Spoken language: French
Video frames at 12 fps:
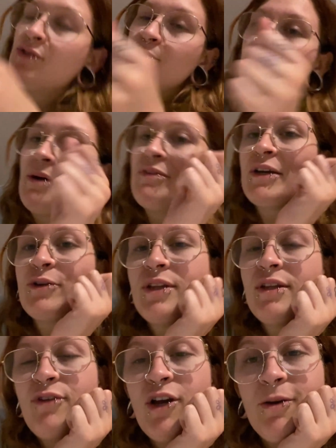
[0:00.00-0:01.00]
Je ne peux pas faire que
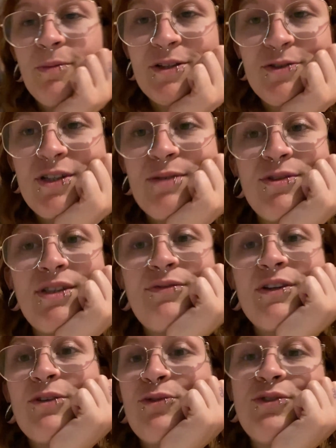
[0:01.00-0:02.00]
des vlogs parce que j'aime aussi
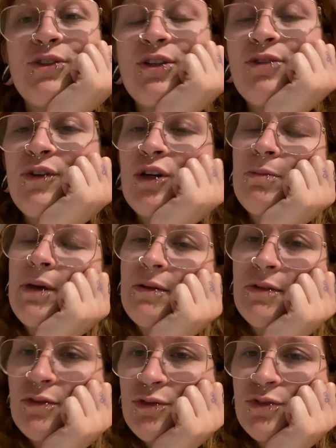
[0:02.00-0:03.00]
faire d'autres sortes de vlogs, mais
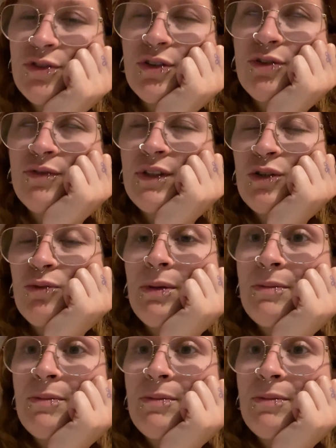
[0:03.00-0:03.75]
d'autres sortes de vidéos.